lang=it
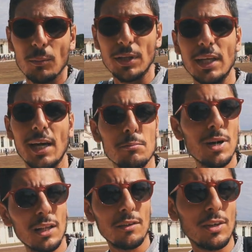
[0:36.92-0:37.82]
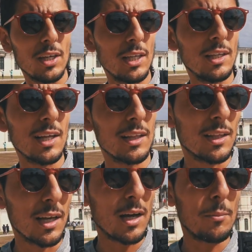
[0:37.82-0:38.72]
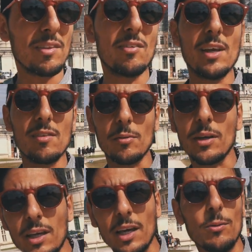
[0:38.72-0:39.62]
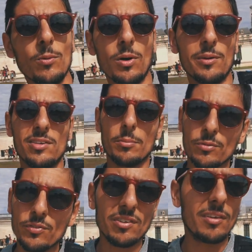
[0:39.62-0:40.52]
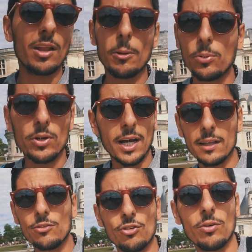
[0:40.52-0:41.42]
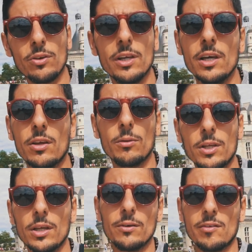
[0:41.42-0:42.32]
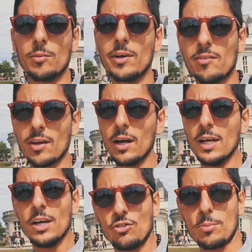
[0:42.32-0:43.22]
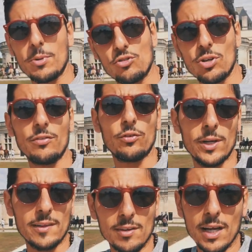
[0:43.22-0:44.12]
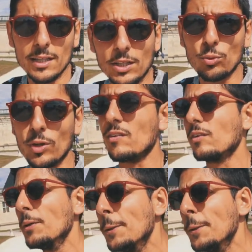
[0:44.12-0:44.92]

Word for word: quindi armatevi di tanta pazienza perché comunque questo è più visitato, e più grande, già ve l'ho detto e quindi di conseguenza c'è maggiore affluenza di turisti